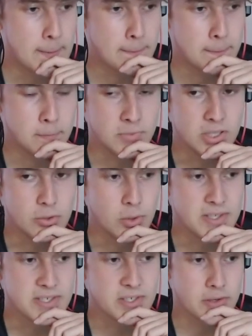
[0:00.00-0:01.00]
mich
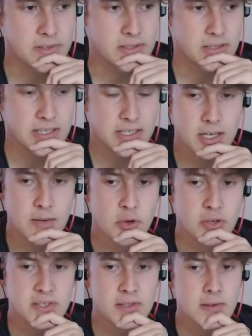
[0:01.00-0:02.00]
kurz konzentrieren
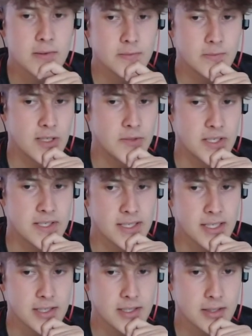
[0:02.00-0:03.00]
müssen, weil wie
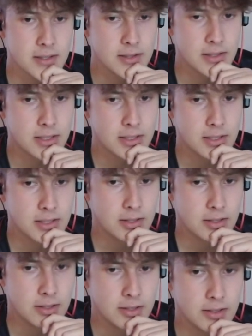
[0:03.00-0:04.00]
gesagt,
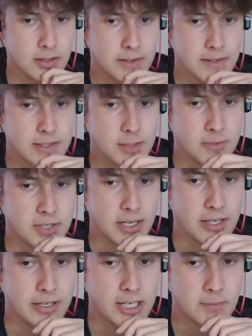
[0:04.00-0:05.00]
es gibt
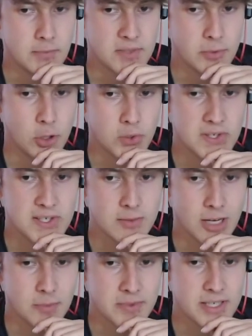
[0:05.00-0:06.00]
einen Ergebnispost zum
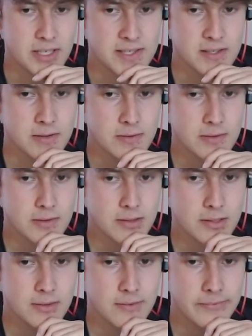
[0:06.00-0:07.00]
Absetzen
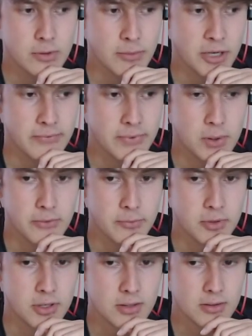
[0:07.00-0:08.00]
für meinen
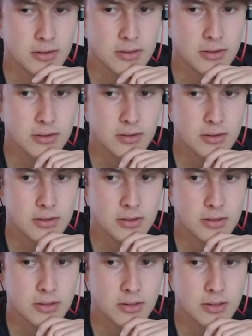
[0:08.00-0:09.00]
VfB.
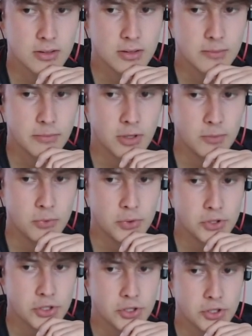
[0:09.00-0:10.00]

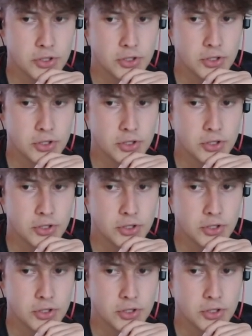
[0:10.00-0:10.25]
Mamouche